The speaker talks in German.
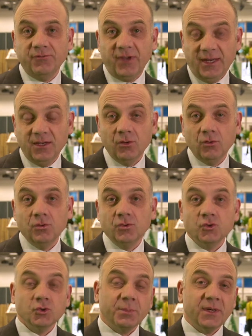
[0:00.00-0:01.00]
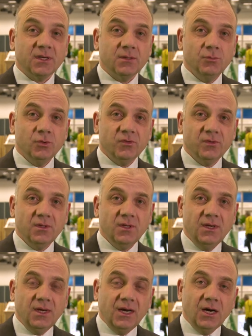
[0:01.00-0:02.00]
Veränderungen sprechen müssen.
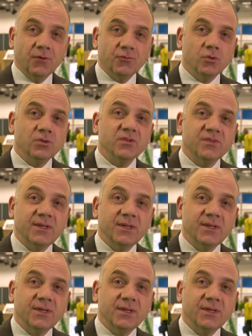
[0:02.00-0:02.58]
Aufgrund des